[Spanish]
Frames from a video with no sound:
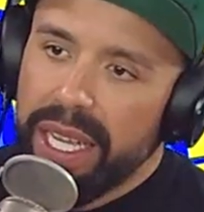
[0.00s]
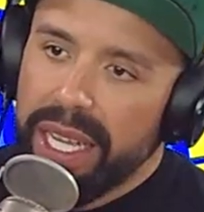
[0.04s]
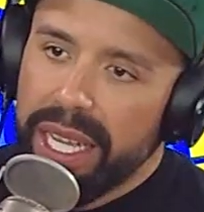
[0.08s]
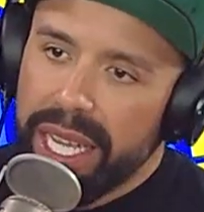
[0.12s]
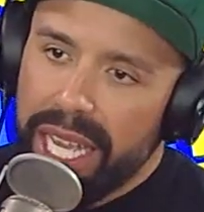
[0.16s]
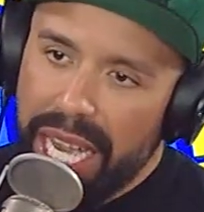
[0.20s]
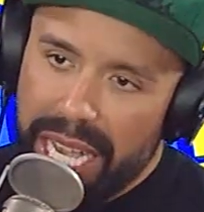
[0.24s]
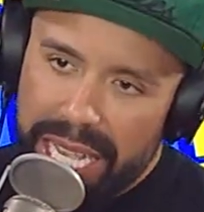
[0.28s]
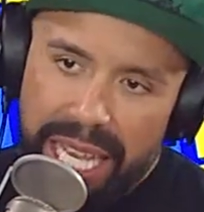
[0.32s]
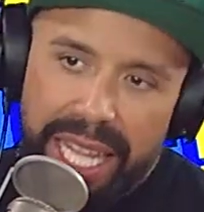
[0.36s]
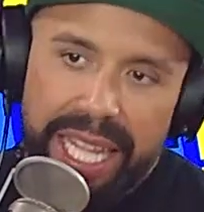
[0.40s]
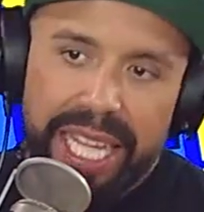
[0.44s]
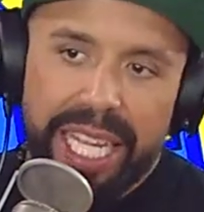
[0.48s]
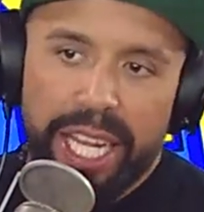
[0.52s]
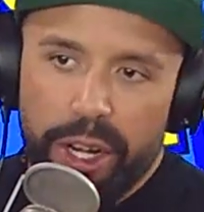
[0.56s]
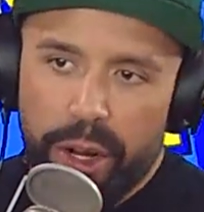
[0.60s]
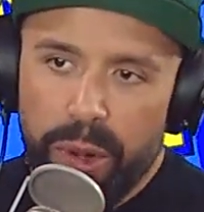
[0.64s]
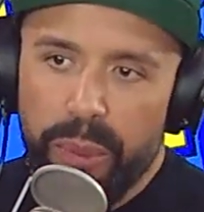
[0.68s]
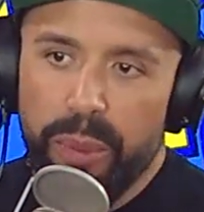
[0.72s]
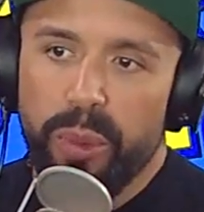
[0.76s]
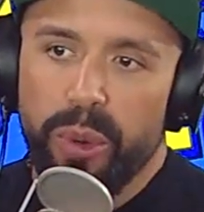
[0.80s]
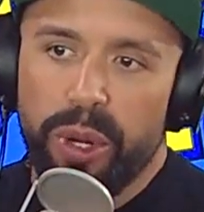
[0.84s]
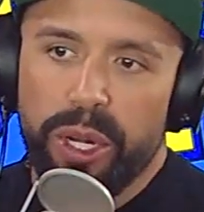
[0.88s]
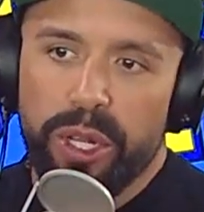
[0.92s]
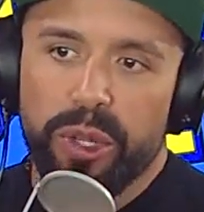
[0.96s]
que haya dinero
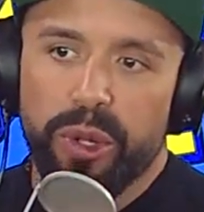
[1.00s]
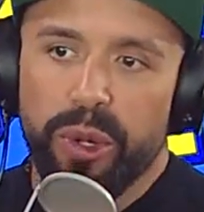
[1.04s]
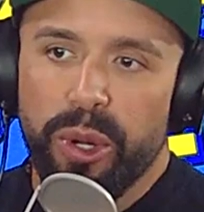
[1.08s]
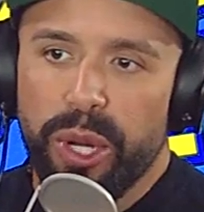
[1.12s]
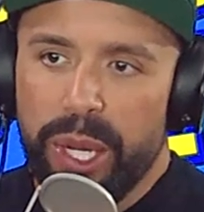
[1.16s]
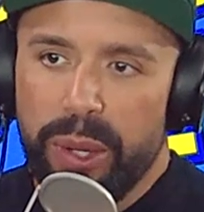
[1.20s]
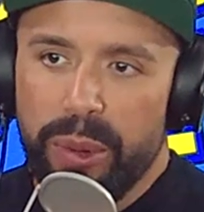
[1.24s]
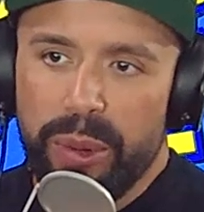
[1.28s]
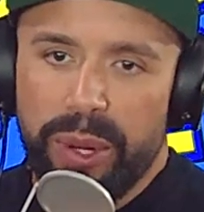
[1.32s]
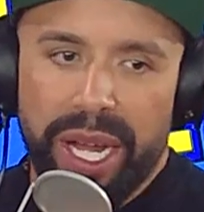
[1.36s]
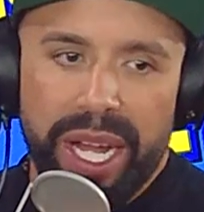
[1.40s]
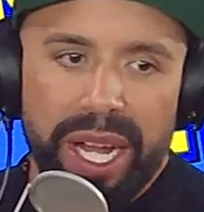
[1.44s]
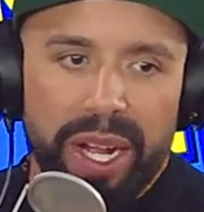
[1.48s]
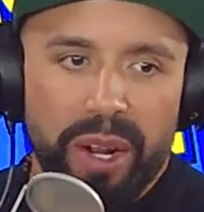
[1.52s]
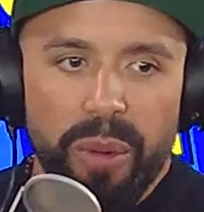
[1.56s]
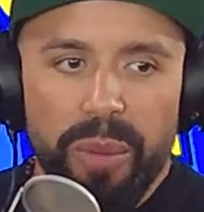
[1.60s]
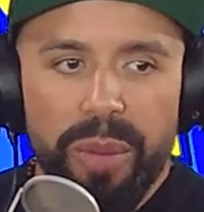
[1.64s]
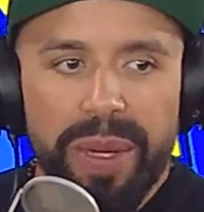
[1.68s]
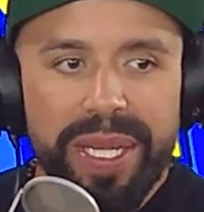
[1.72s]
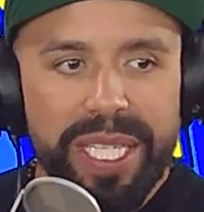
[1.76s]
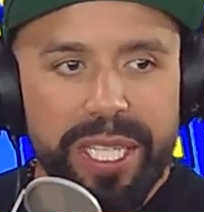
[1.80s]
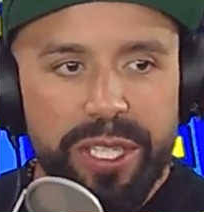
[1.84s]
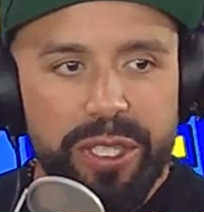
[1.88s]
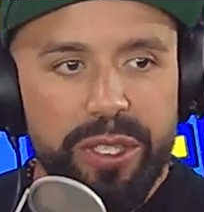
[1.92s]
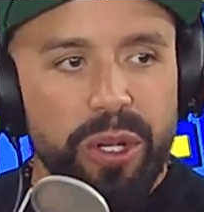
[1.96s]
envuelto en una
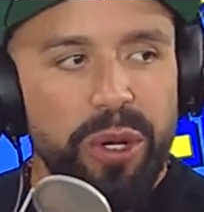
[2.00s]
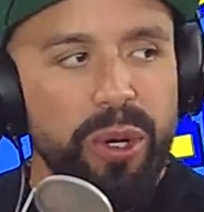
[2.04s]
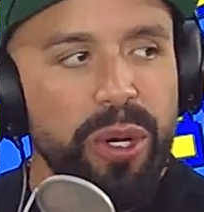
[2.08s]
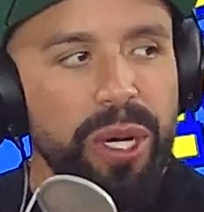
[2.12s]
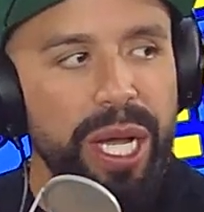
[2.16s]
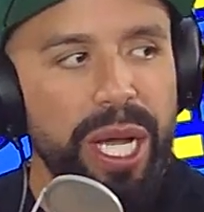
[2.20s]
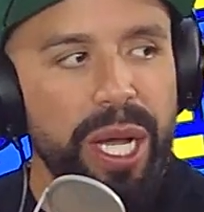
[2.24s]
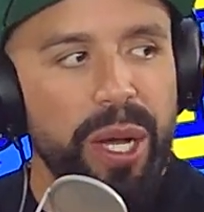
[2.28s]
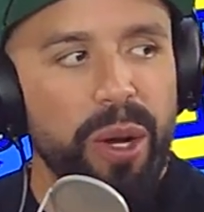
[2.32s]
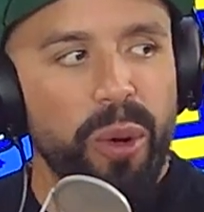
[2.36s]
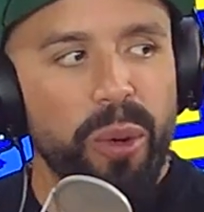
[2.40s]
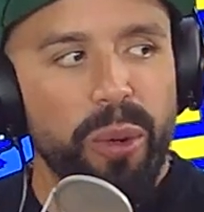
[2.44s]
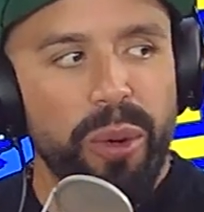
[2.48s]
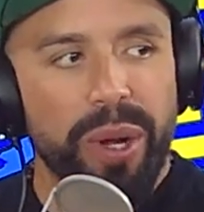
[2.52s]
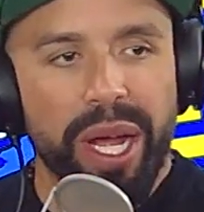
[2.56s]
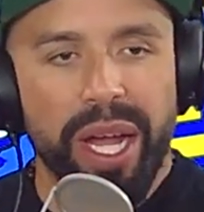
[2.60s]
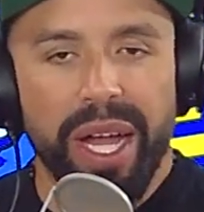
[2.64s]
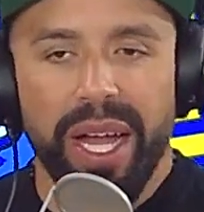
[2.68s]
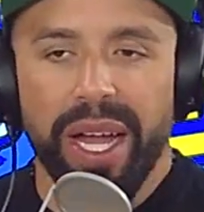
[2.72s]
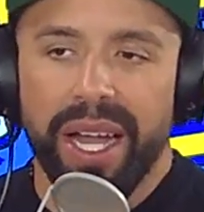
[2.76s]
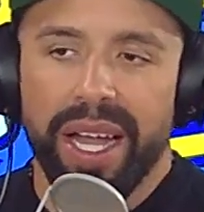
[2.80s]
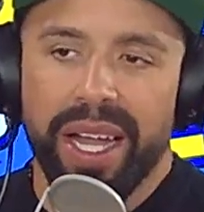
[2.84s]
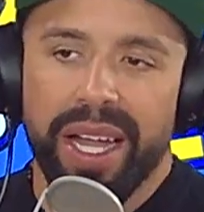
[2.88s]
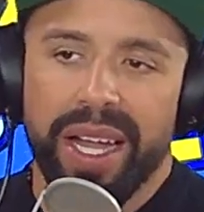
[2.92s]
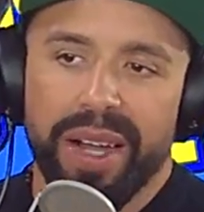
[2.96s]
conversación o
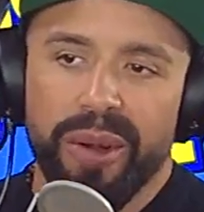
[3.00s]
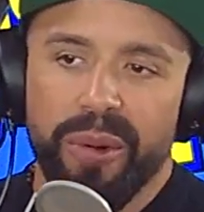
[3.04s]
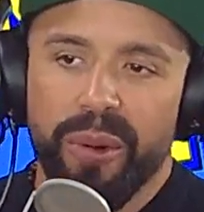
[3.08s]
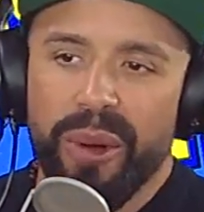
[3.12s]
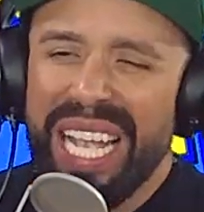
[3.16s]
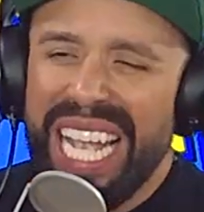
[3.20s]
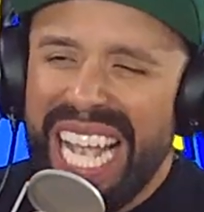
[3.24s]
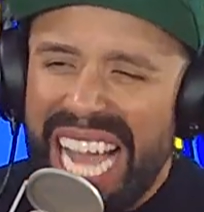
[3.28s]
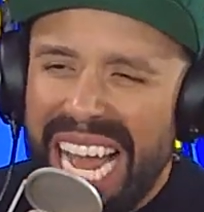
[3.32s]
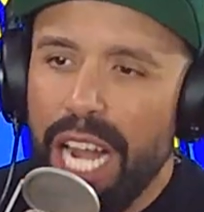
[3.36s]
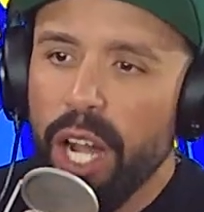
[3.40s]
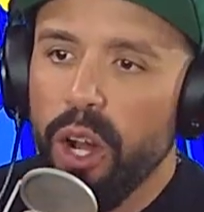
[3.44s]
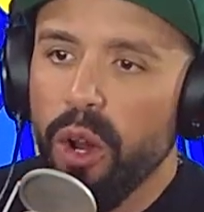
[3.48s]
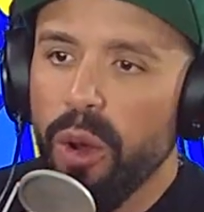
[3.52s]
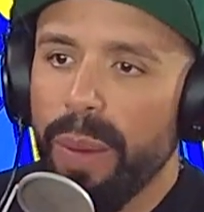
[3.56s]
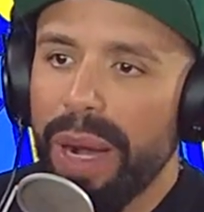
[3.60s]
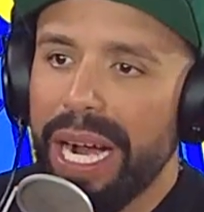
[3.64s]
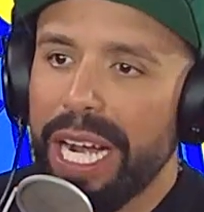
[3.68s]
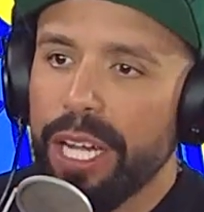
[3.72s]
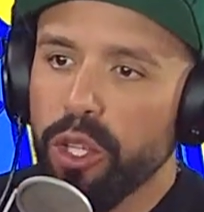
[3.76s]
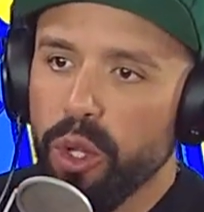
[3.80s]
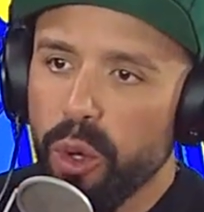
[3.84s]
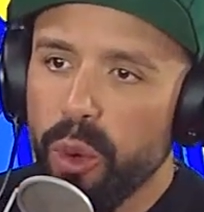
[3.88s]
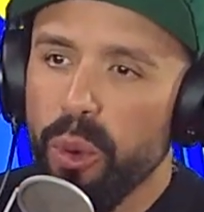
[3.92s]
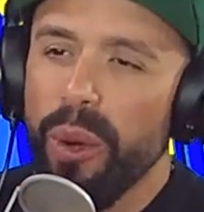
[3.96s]
una, o en algo,
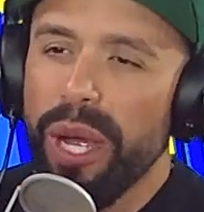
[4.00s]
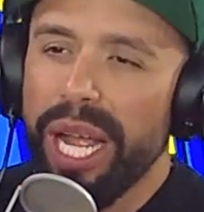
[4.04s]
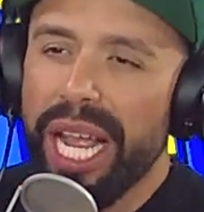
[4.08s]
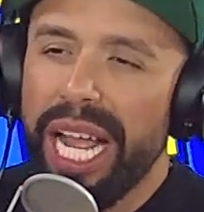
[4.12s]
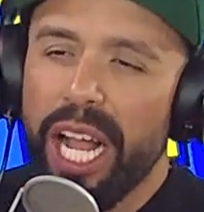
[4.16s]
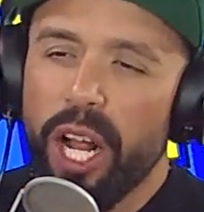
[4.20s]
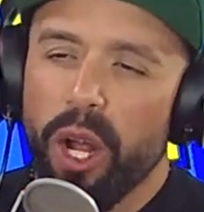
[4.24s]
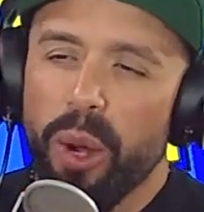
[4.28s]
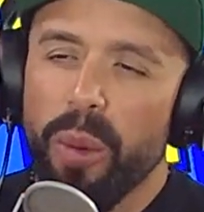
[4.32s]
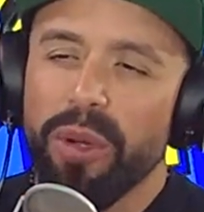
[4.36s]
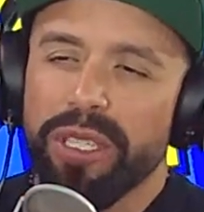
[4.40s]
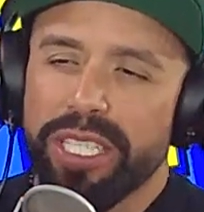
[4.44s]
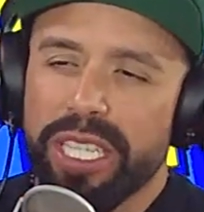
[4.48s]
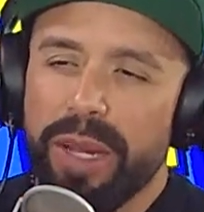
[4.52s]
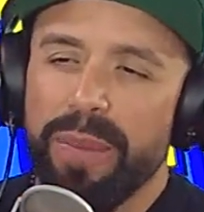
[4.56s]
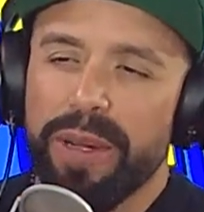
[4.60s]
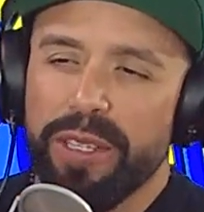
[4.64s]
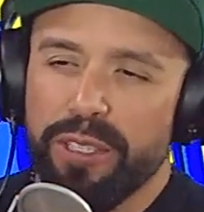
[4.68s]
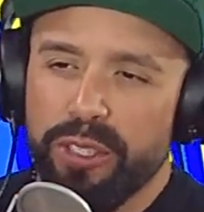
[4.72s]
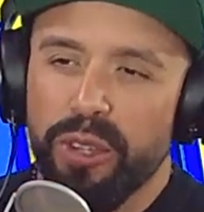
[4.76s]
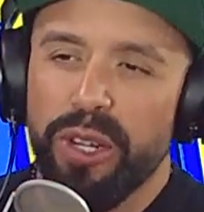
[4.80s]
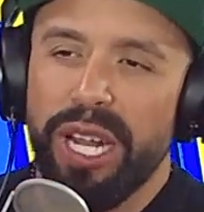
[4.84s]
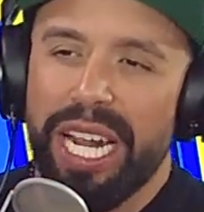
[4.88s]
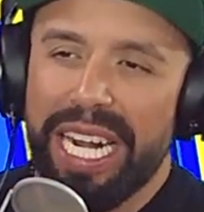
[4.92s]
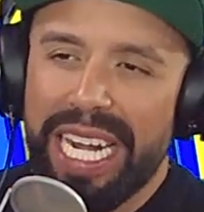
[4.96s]
para que tú veas cómo esa
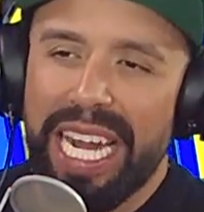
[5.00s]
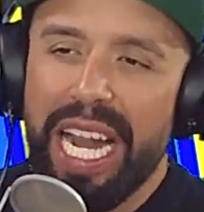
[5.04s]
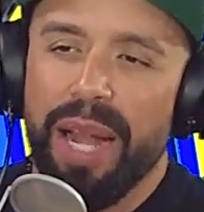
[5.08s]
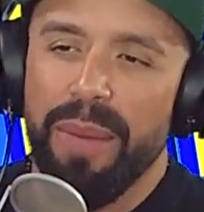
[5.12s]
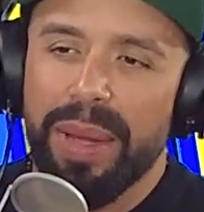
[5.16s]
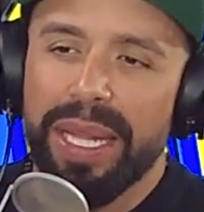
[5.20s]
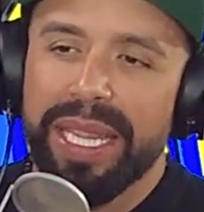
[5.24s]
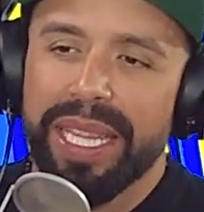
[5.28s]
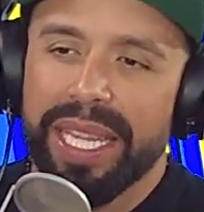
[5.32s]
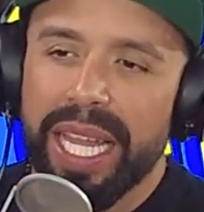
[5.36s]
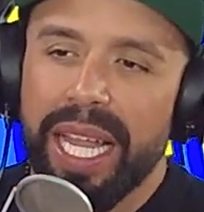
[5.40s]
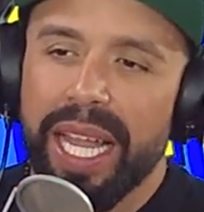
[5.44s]
persona realmente